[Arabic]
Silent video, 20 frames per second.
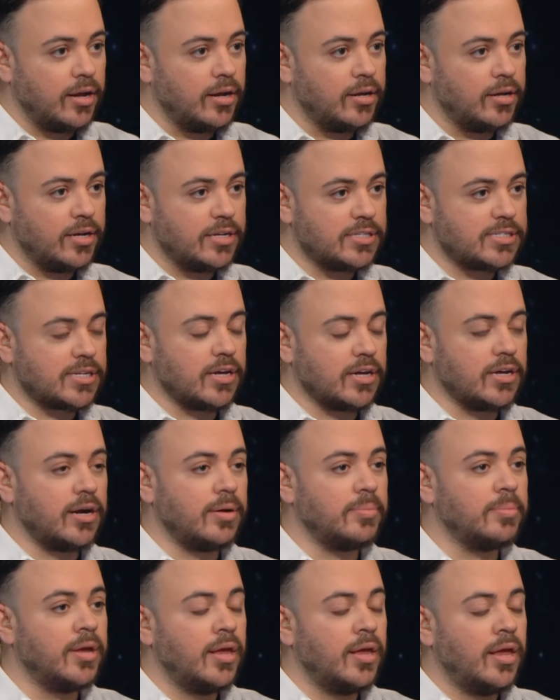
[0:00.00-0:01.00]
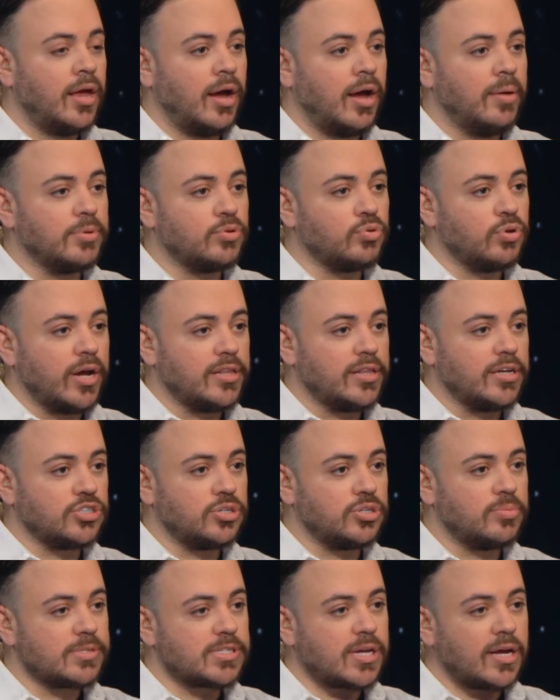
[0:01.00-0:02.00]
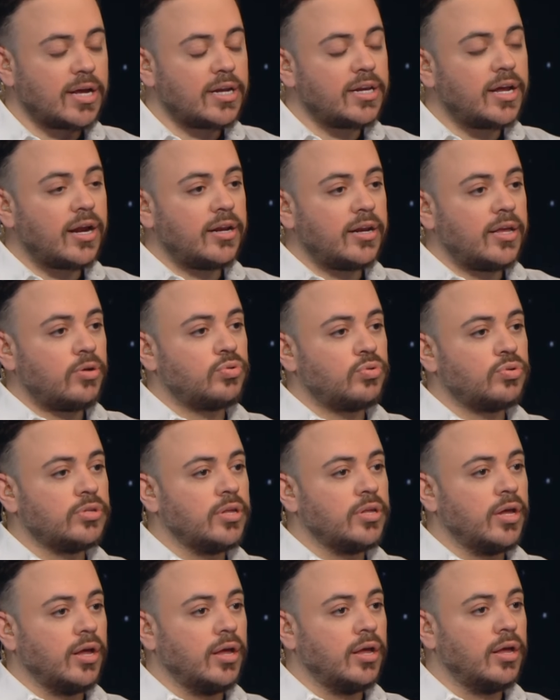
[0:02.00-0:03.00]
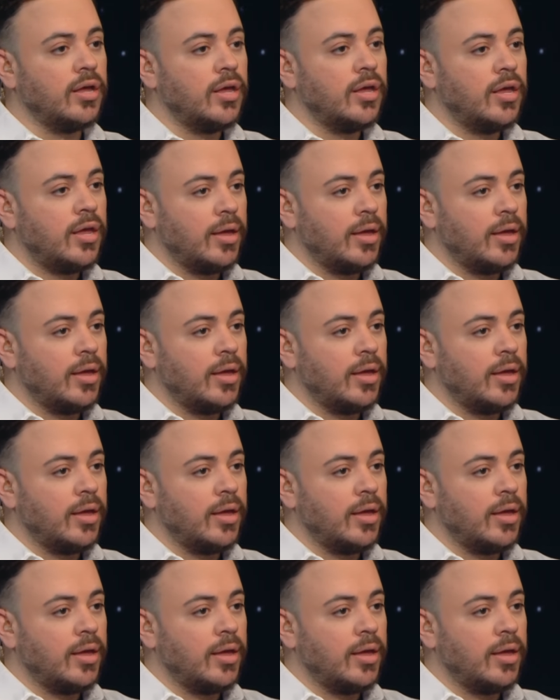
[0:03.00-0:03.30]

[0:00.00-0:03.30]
الانستغرام عم تقول هذا الشيء مثلا خلينا ناخذ آه،